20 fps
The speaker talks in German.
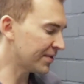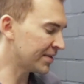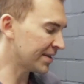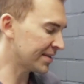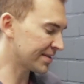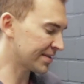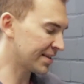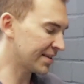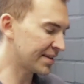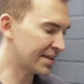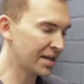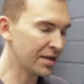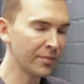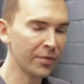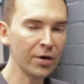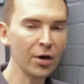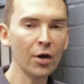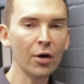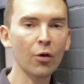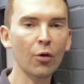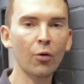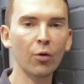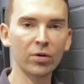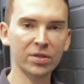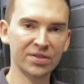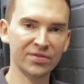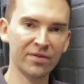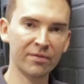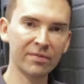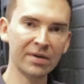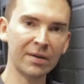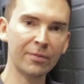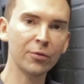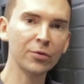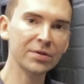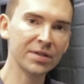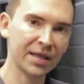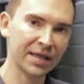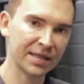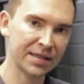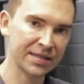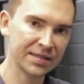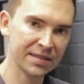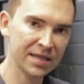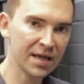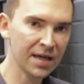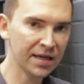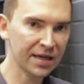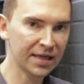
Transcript: wenn das Getriebe kurz vorm Kaputtgehen ist.